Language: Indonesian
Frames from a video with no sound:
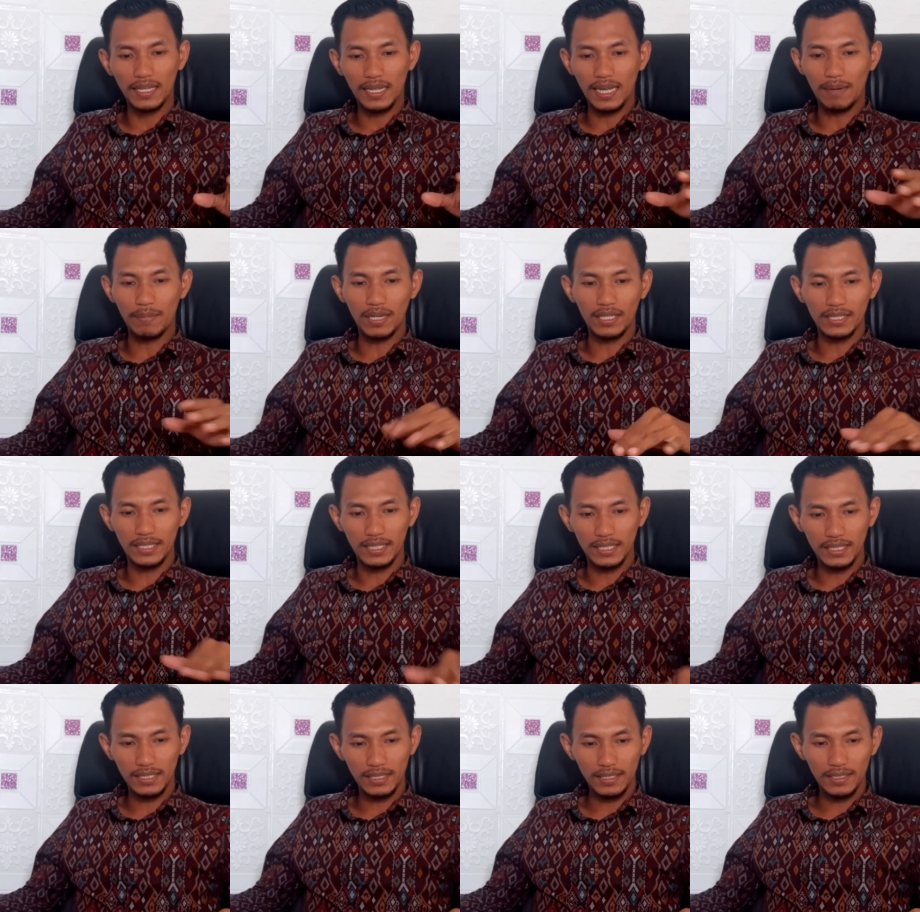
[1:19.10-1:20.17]
Amalan
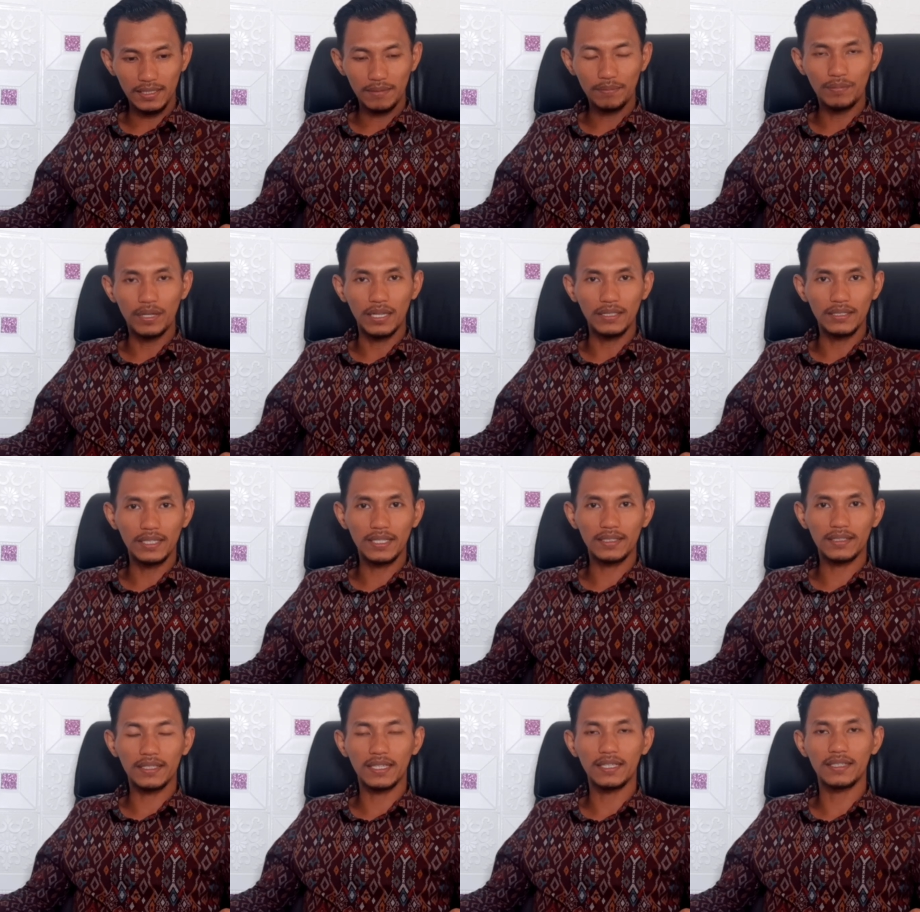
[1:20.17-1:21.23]
ini banyak
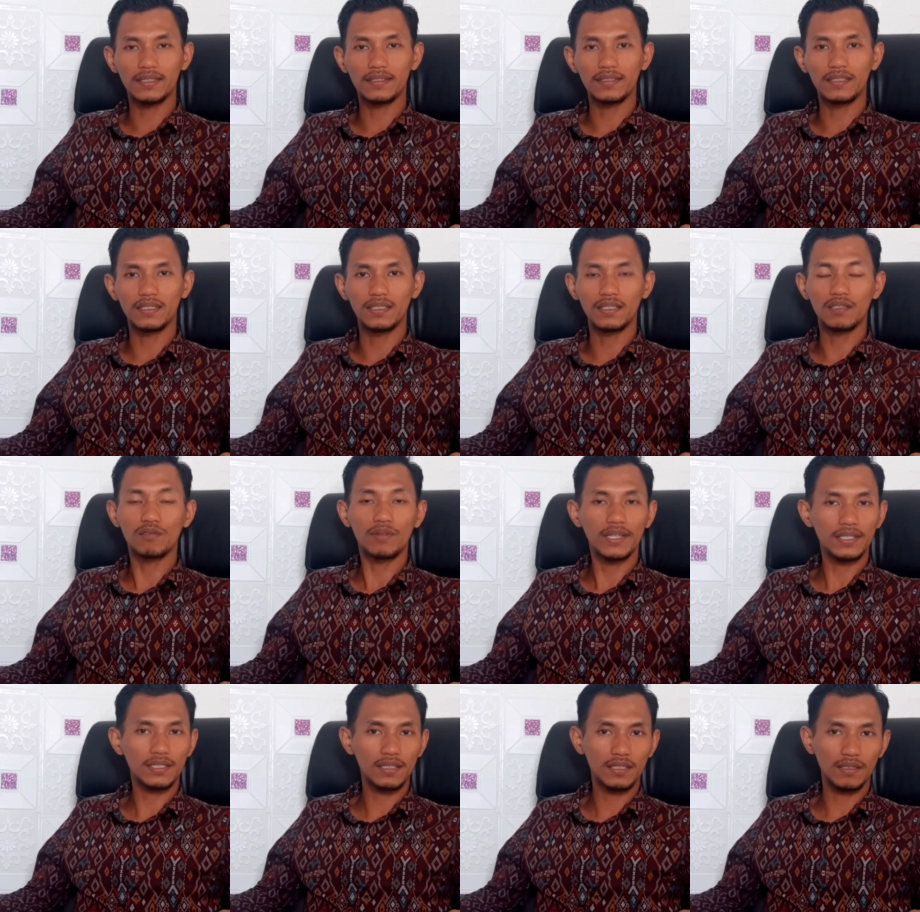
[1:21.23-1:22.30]
di
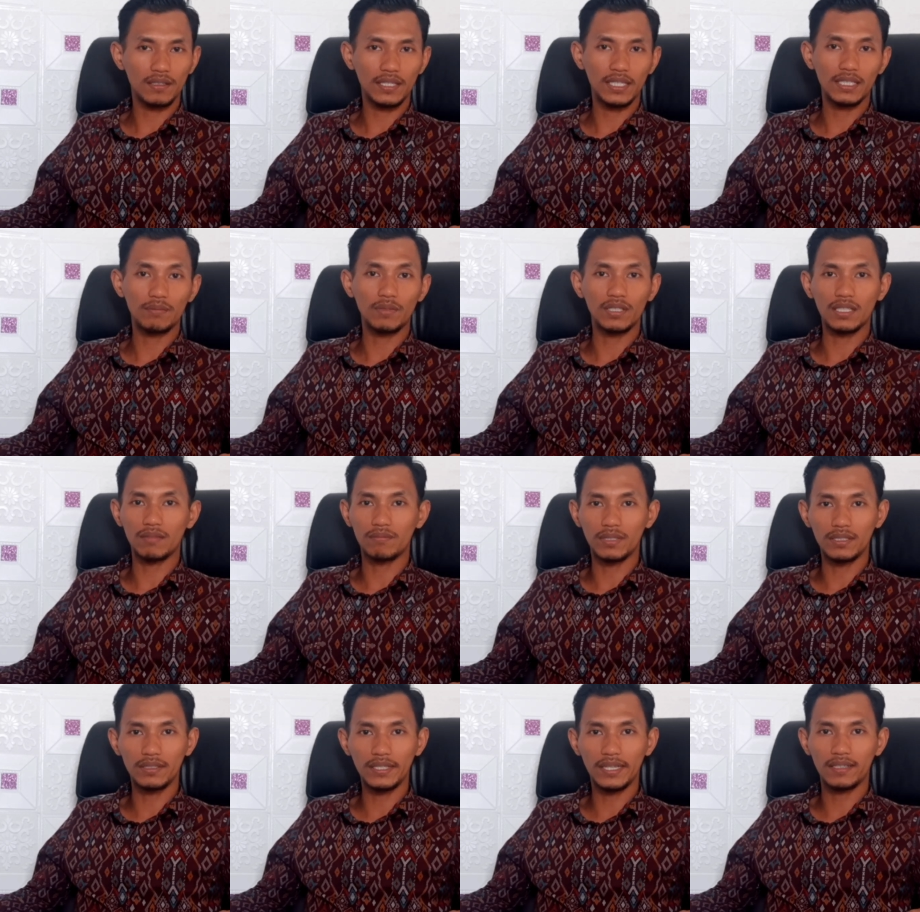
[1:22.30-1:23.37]
request oleh teman-teman
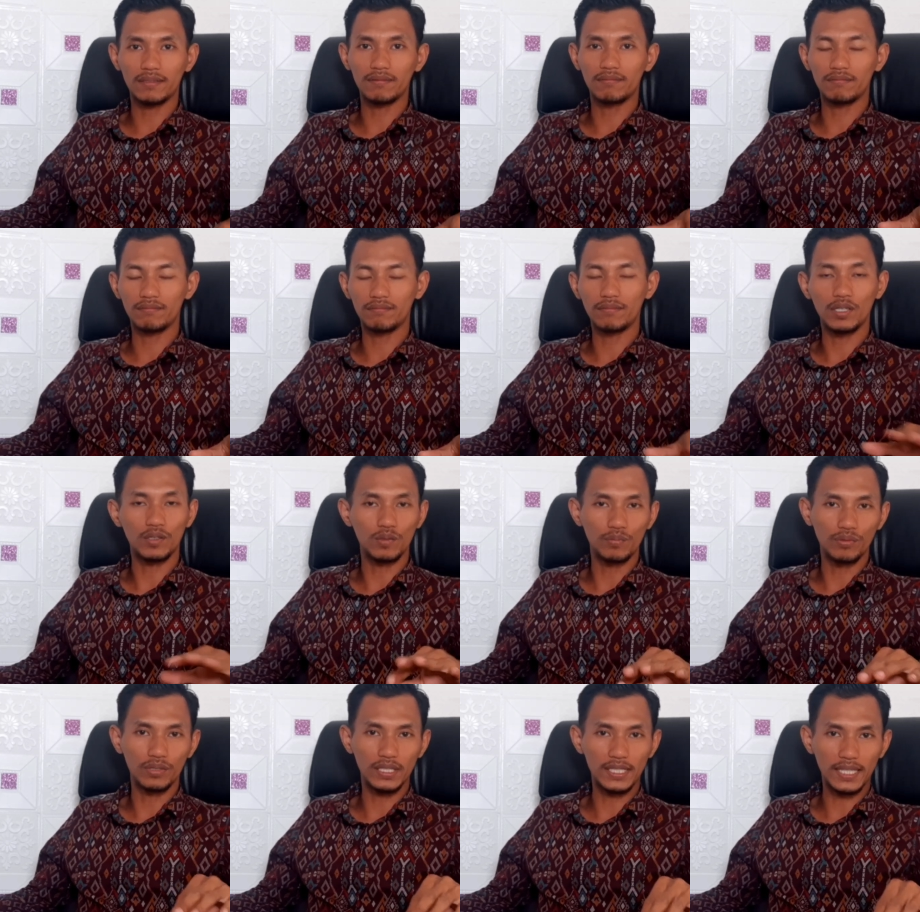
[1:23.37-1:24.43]
yang
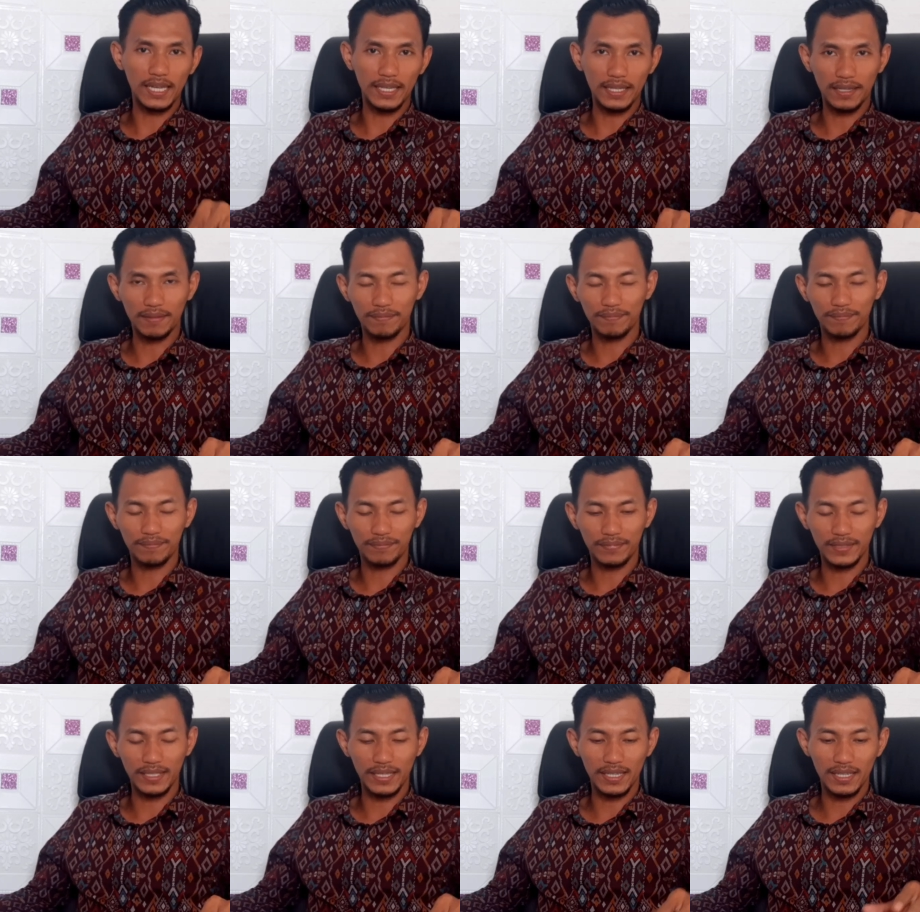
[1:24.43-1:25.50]
menghubungi saya.
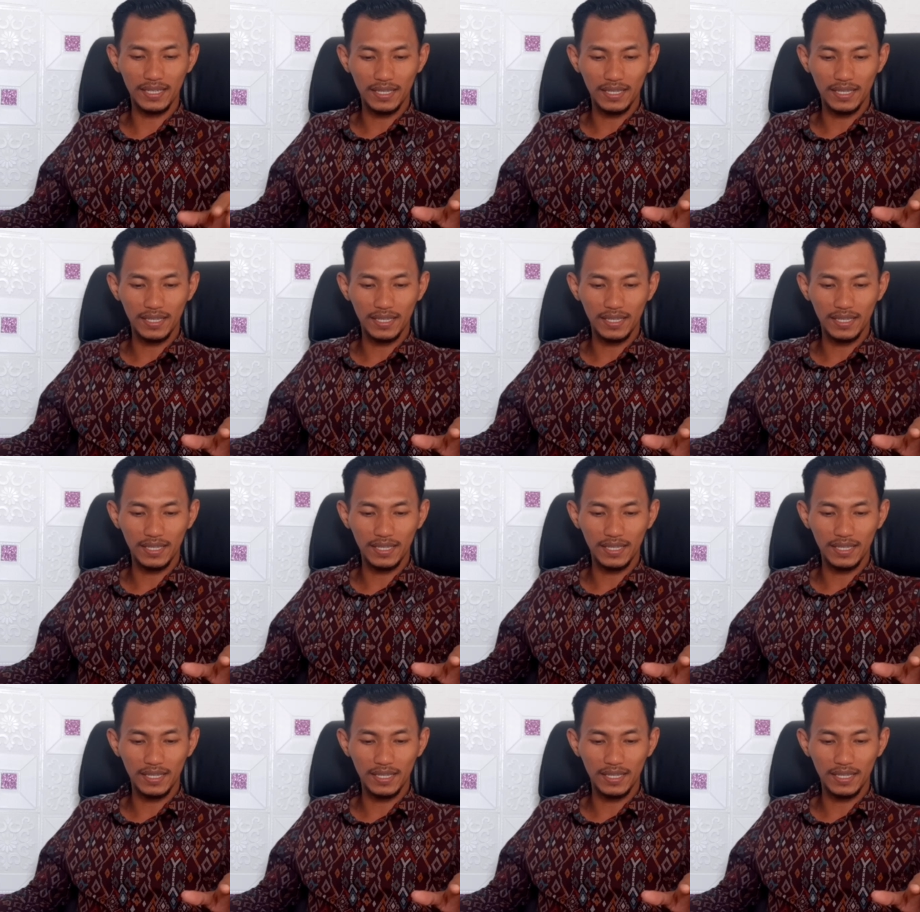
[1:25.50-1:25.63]
Ya.